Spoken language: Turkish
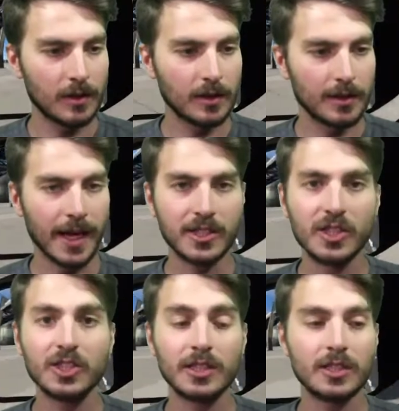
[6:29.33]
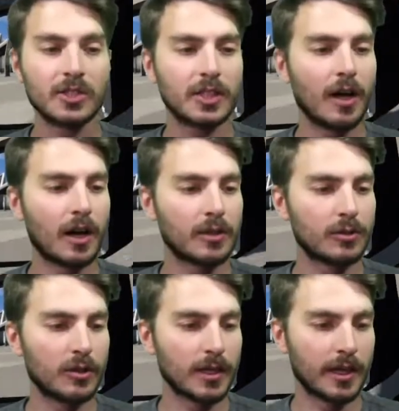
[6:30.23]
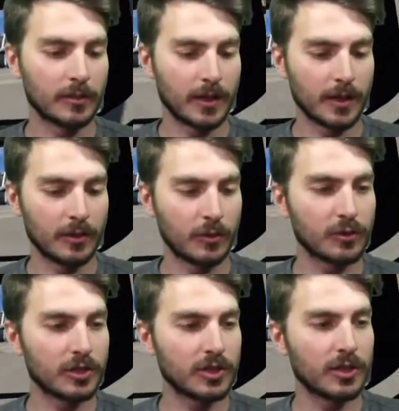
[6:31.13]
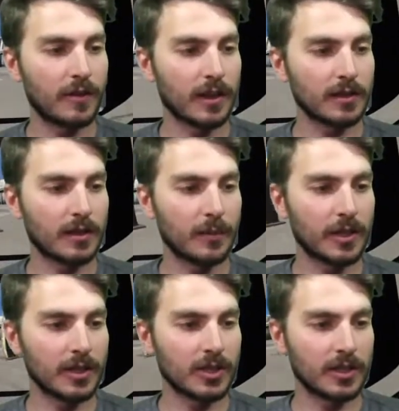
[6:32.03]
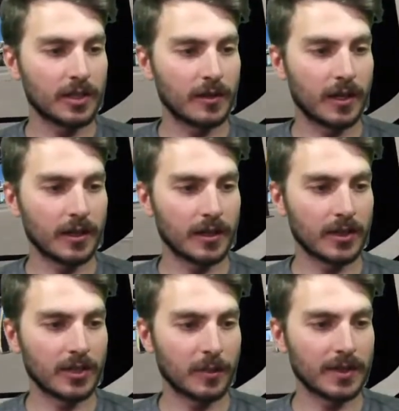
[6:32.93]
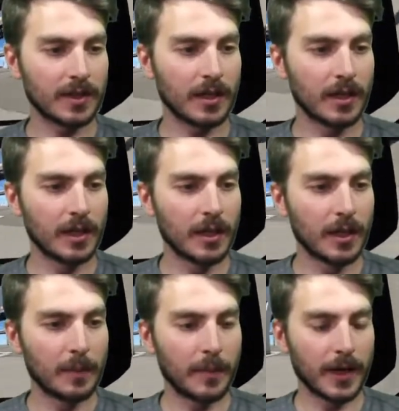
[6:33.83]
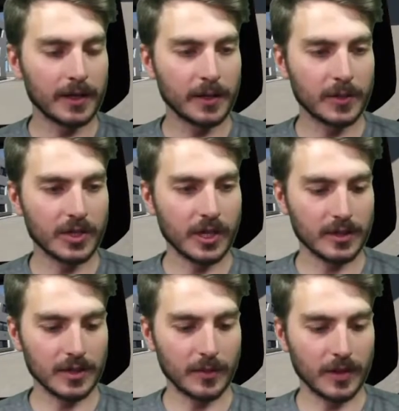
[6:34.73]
Gerçekçilik şeyini artırıyor yani bayağı. Onun dışında farklı kamera açıları da var arkadaşlar. Mesela park yapacağınız zaman